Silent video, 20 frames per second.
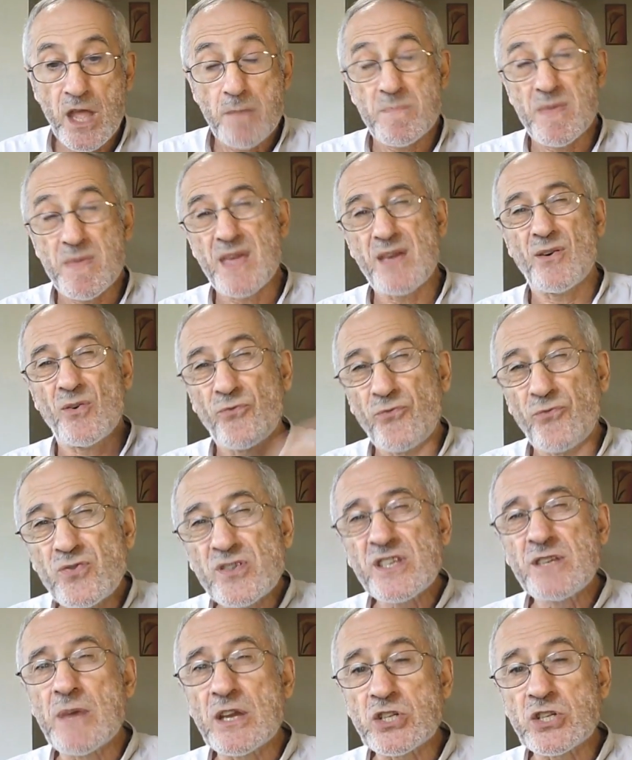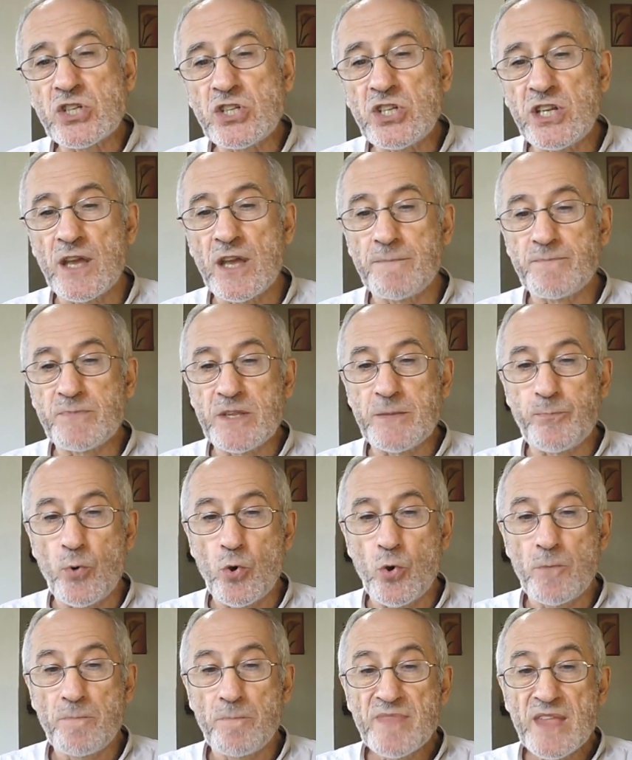Mais vous imaginez un petit
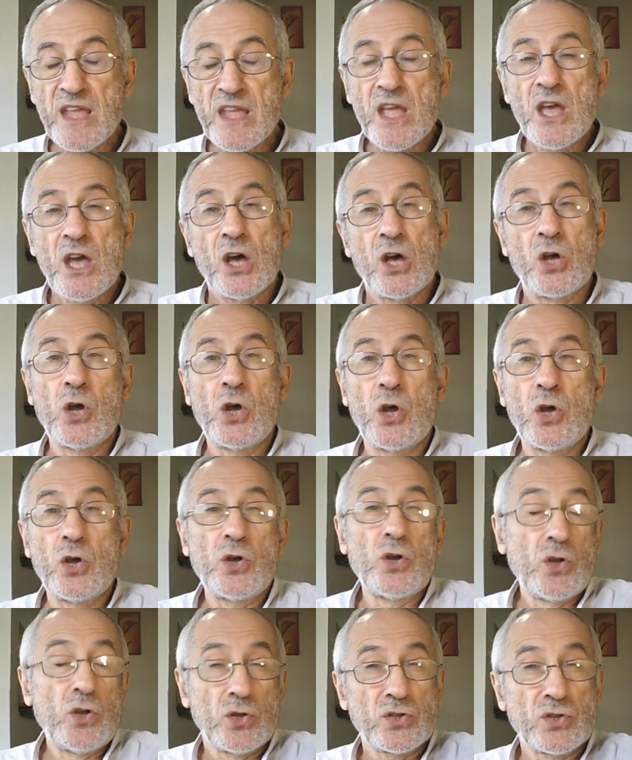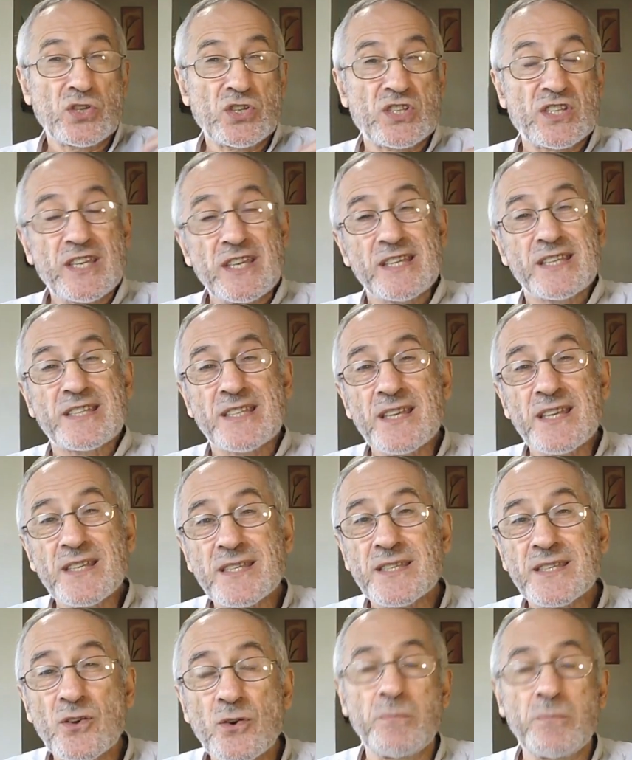peu euh, ces
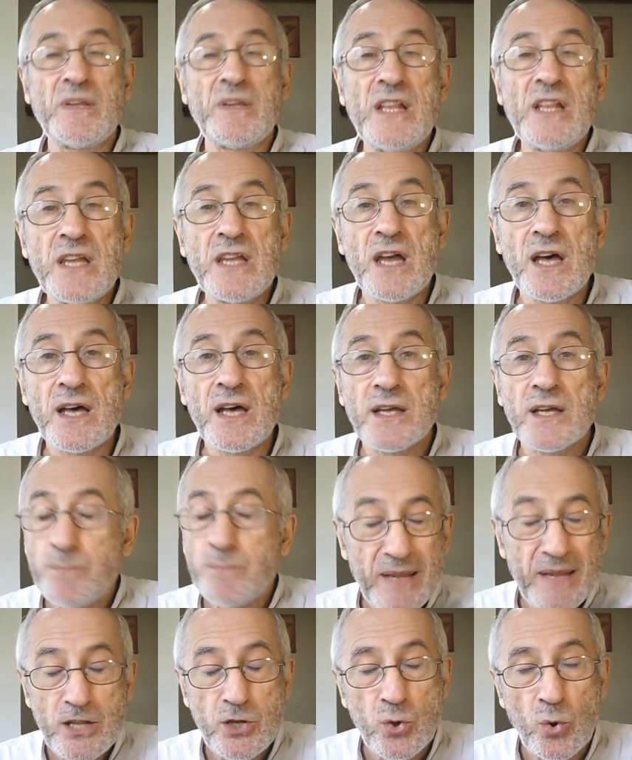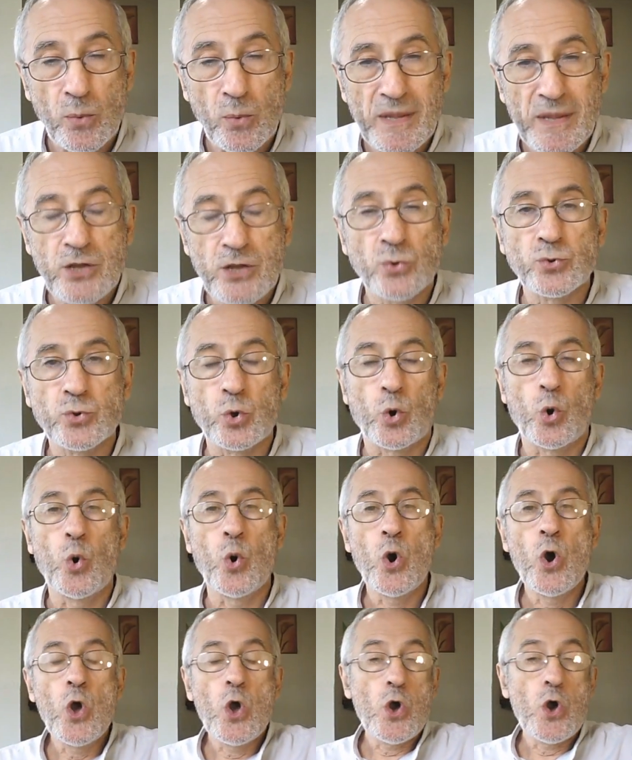500 milliards, euh, millions, millions
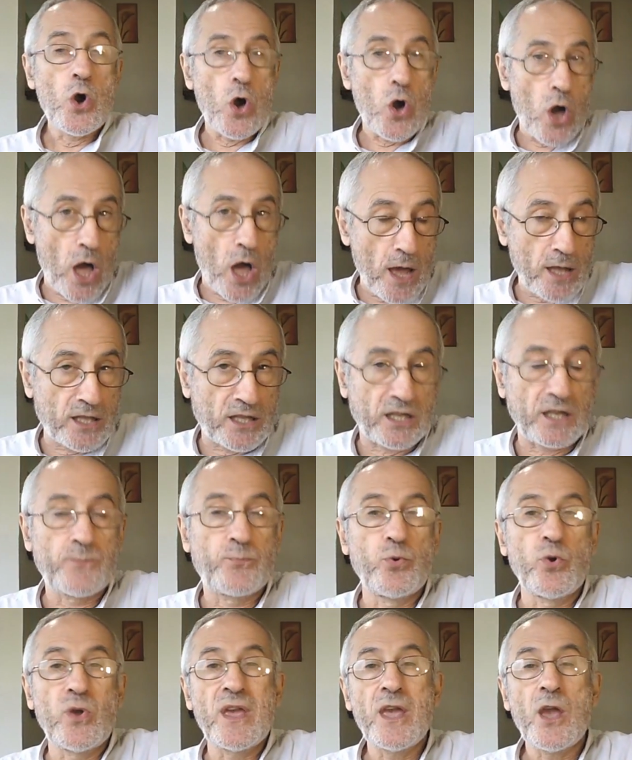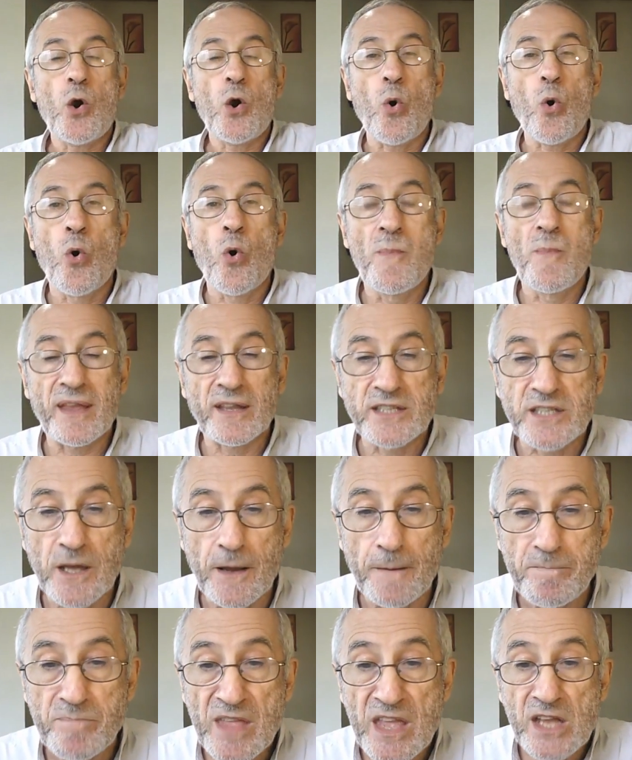d'euros attribués aux médias
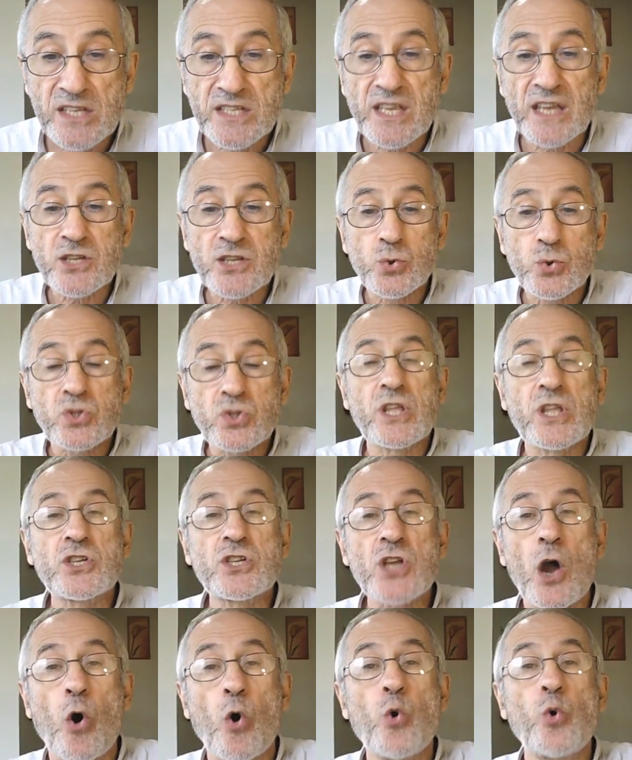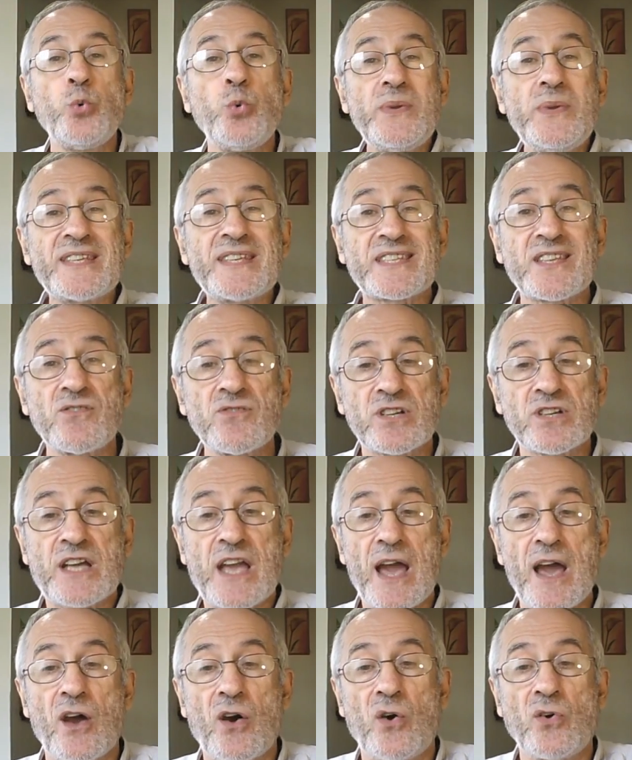s'ajoutent déjà aux
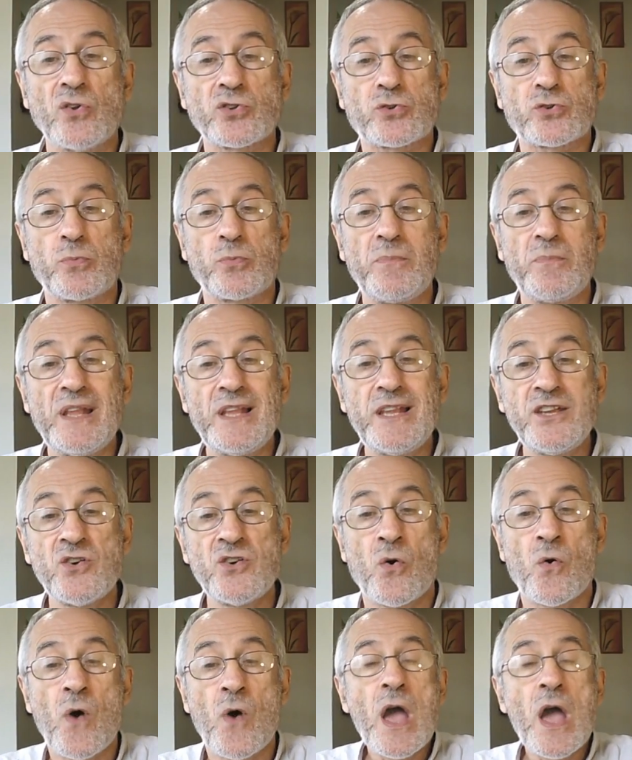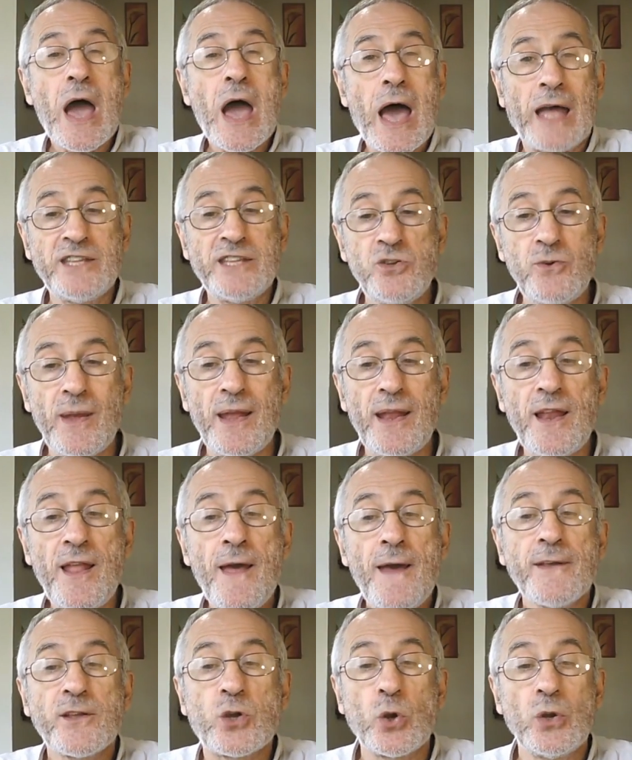840 millions annuels
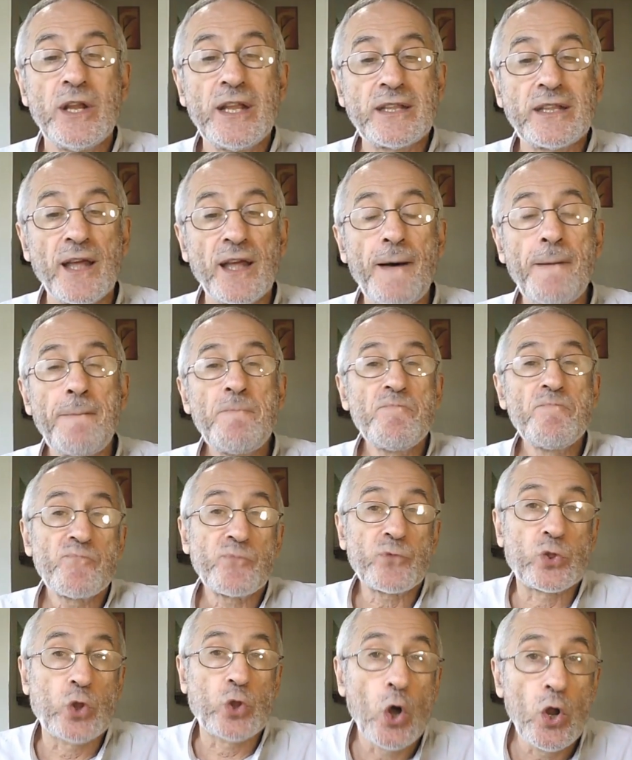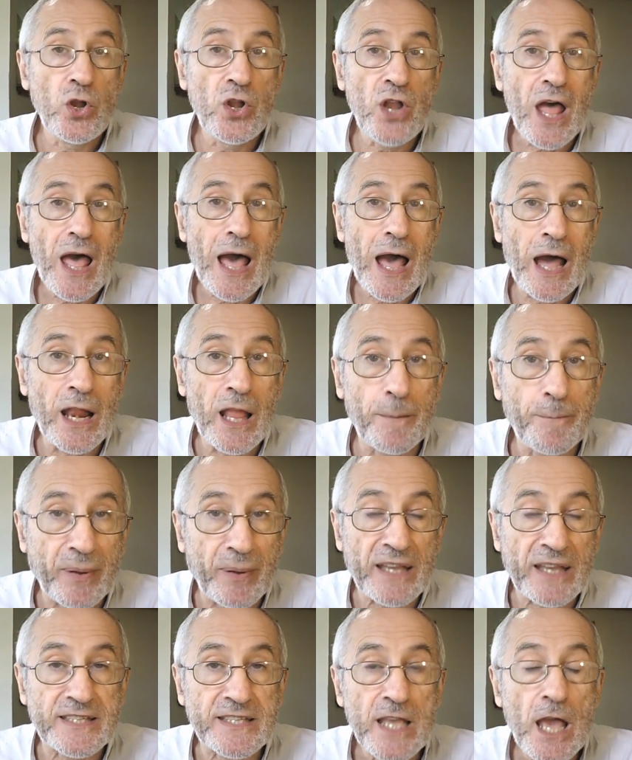que l'État donne à la
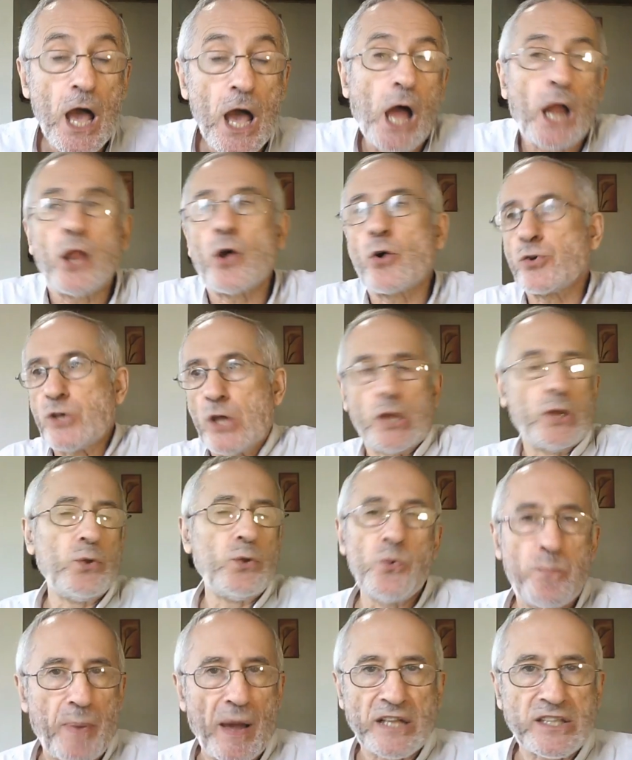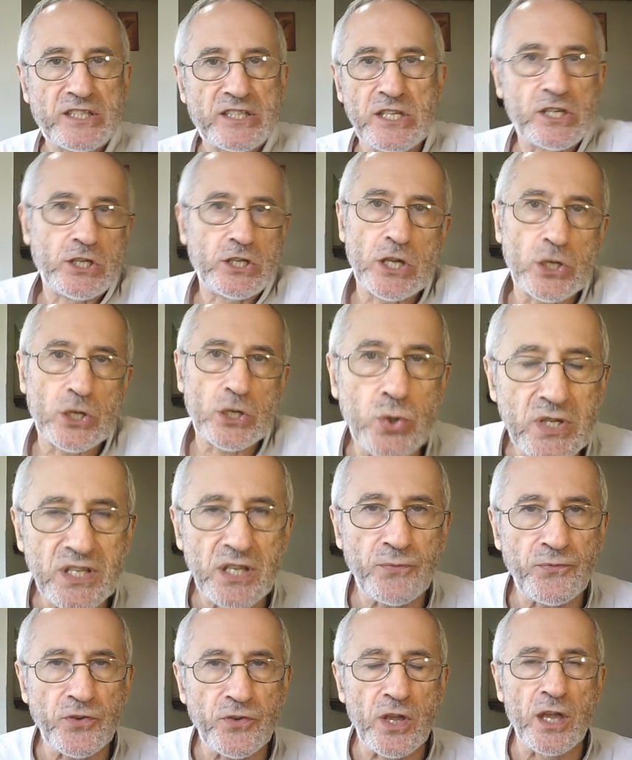presse. Alors il y a une partie qui est
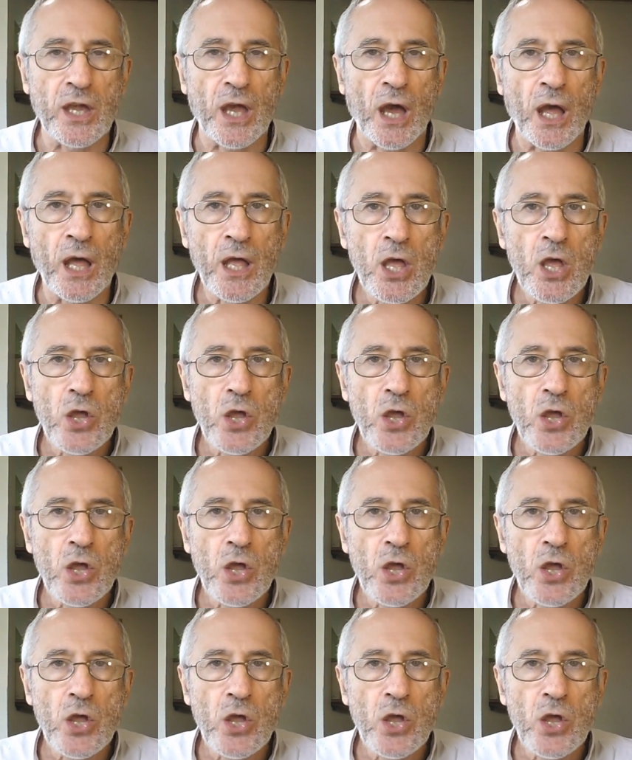justifiée, hein.